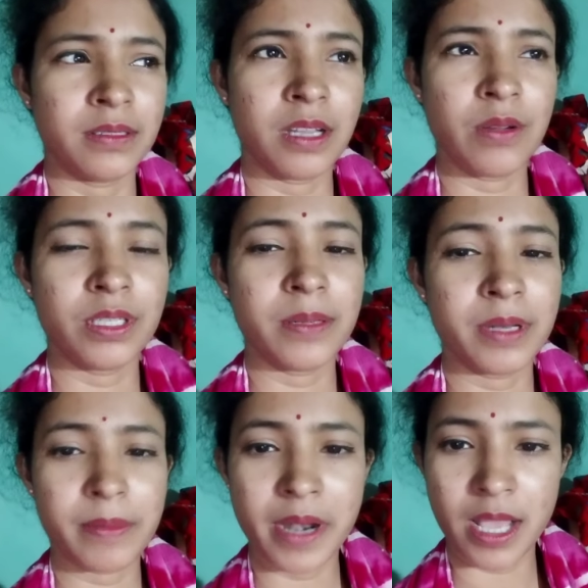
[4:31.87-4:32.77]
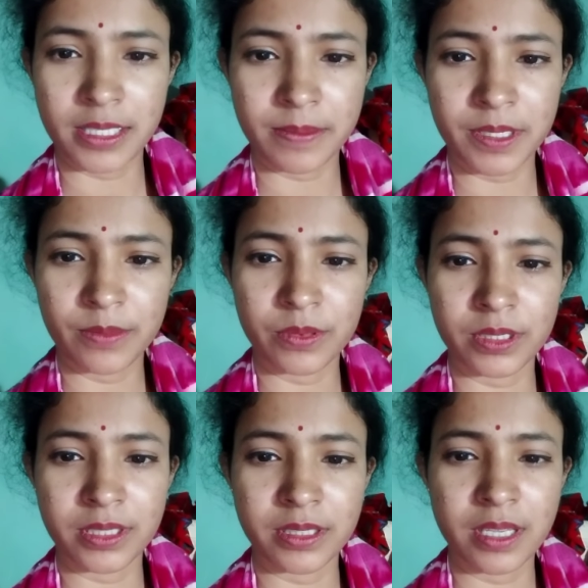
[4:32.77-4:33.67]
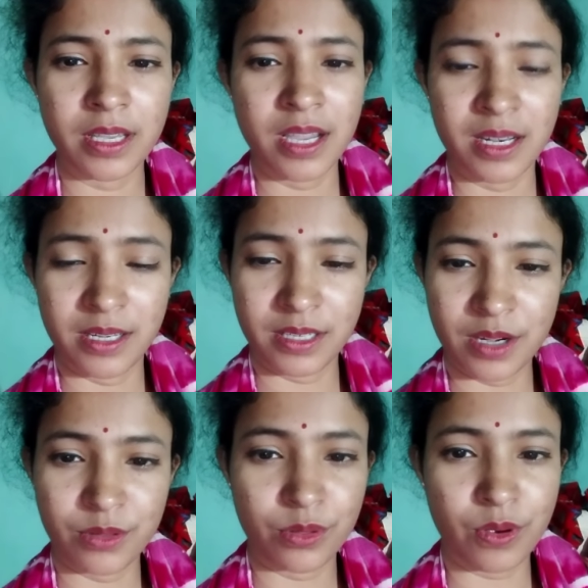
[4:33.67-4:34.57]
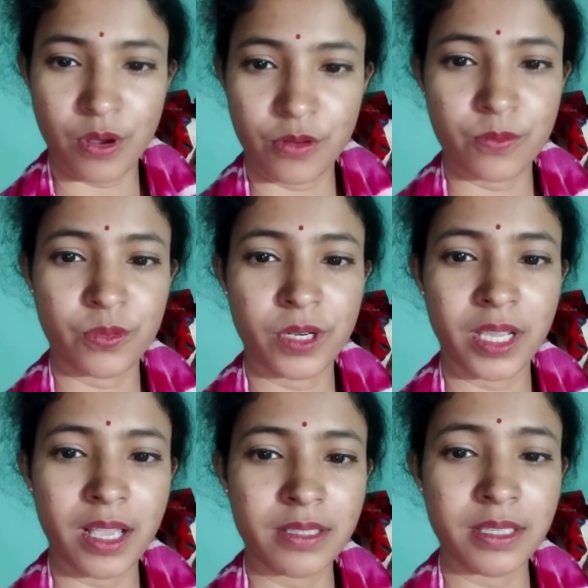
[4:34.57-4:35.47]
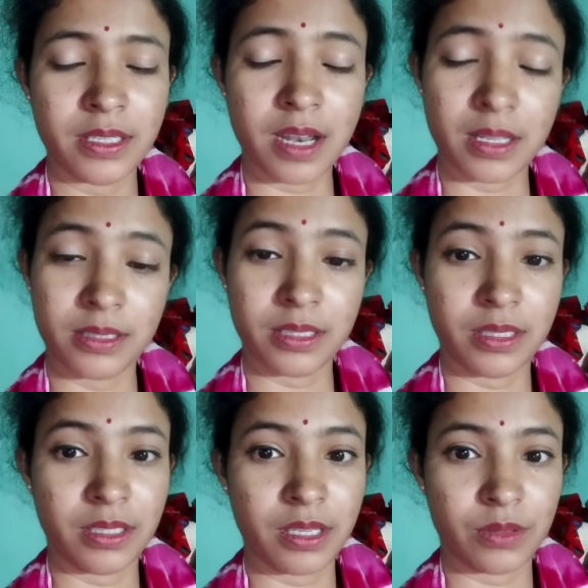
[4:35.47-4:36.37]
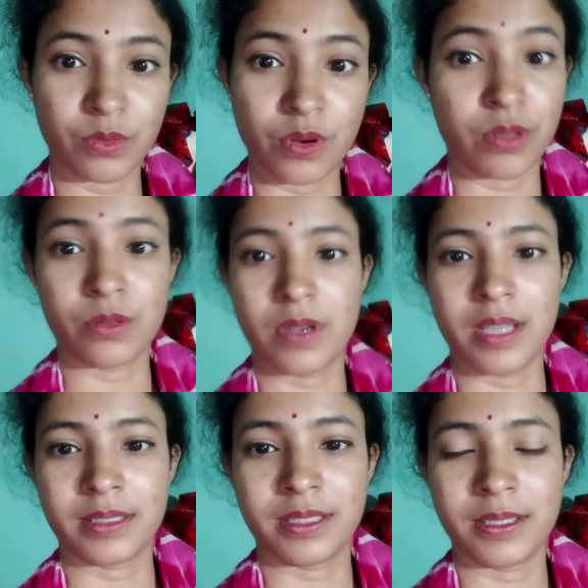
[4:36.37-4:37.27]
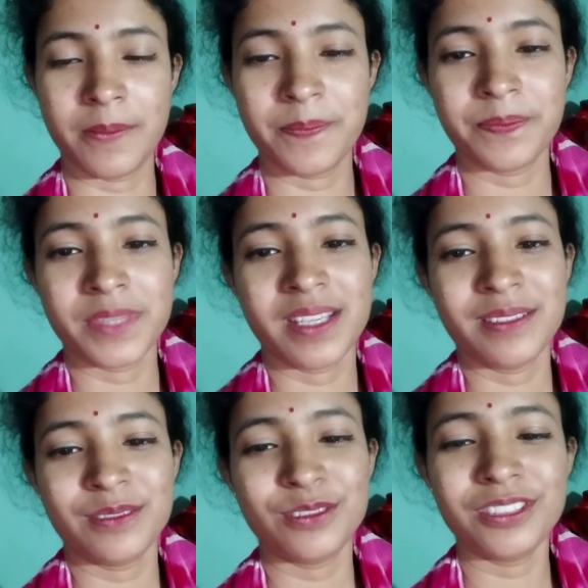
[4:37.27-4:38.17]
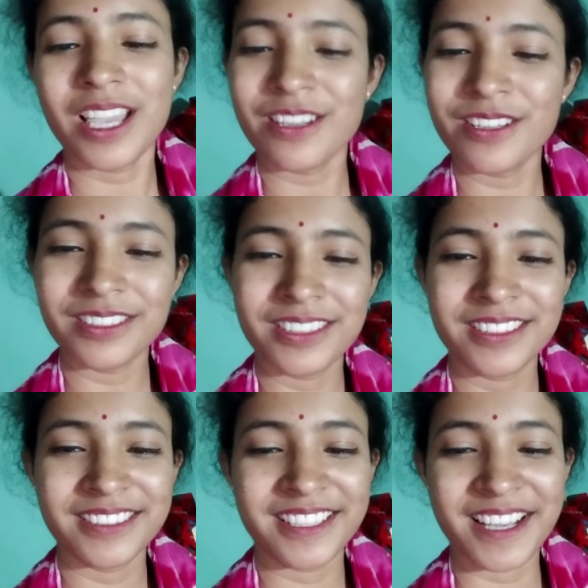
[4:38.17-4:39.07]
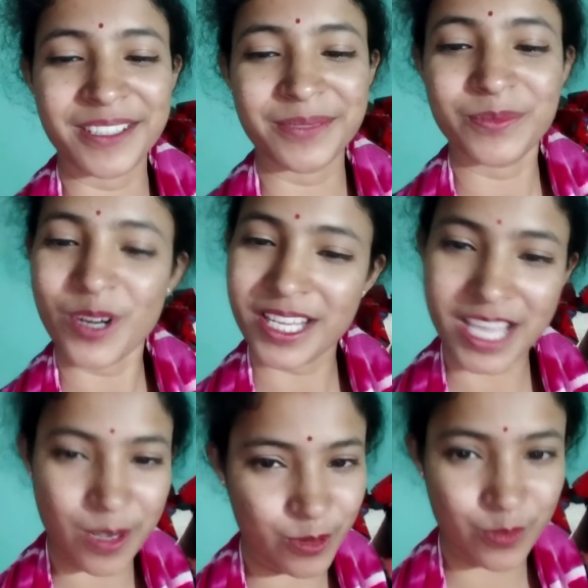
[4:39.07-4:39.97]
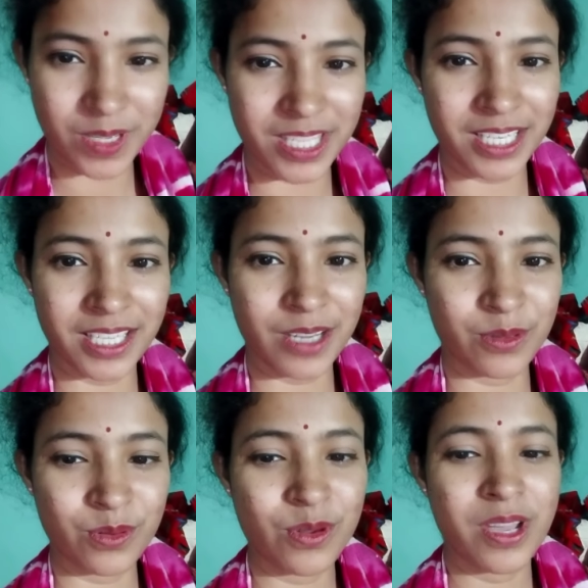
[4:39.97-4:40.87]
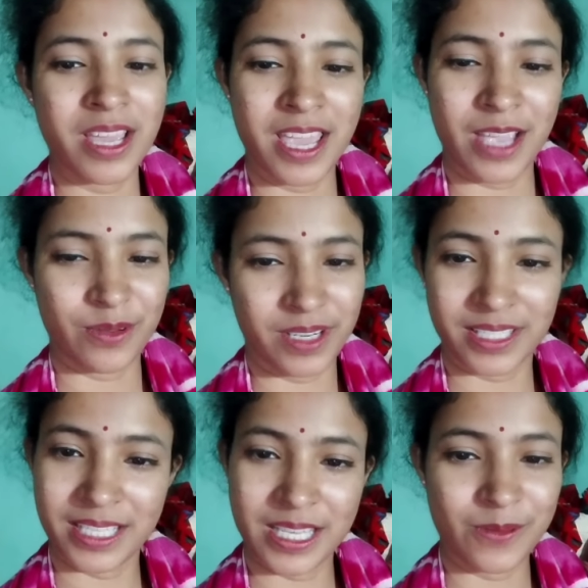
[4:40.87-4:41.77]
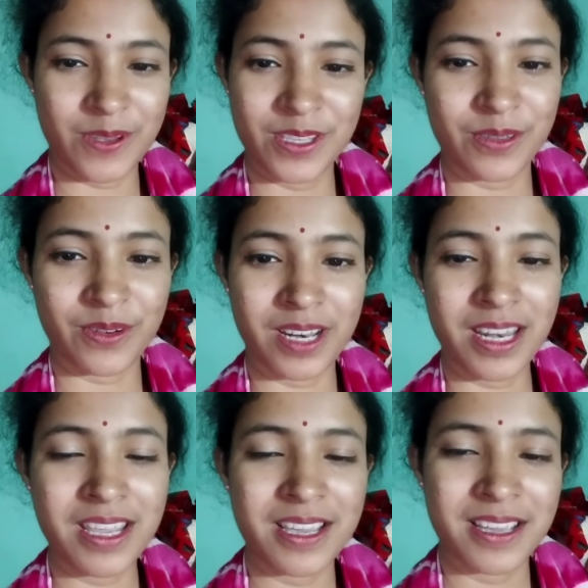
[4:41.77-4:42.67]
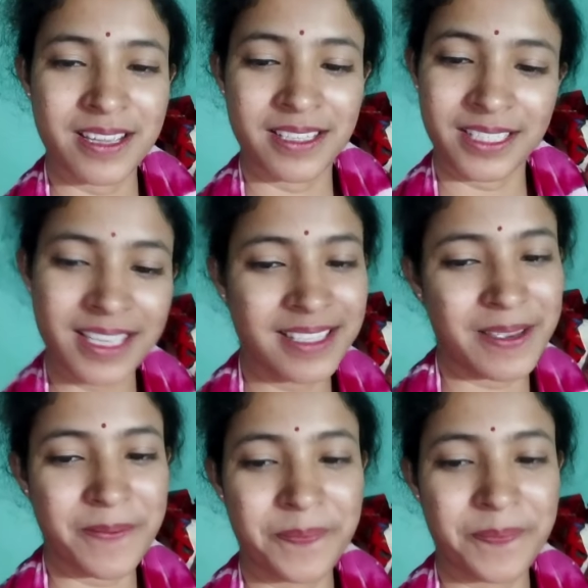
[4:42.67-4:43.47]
না হলে মানে আমার হাজব্যান্ড বলছে যে পেশেন্ট তো গরম পড়ে গেছে রাত্রের দিকে একটু কষ্ট লাগছে তো যাই হোক পরে দেখাবো তোমাদেরকে একটু এখন আগে চেঞ্জ ফেঞ্জ করে নিই ঠিক আছে